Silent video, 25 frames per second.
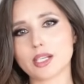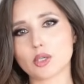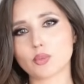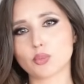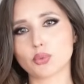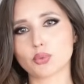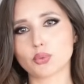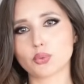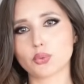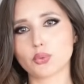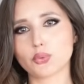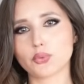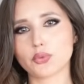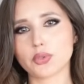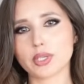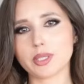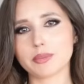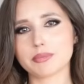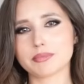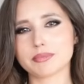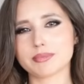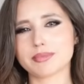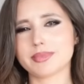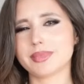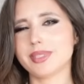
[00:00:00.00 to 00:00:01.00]
nach Beruf
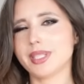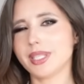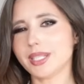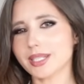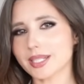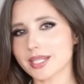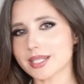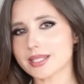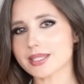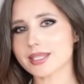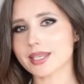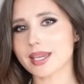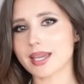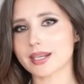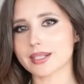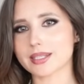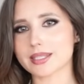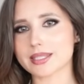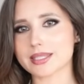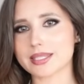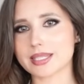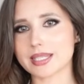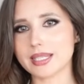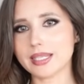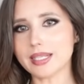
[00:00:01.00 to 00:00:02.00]
eben nicht ganz gern
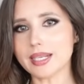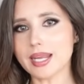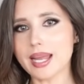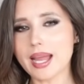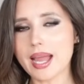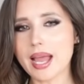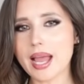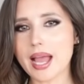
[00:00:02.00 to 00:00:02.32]
gesehen.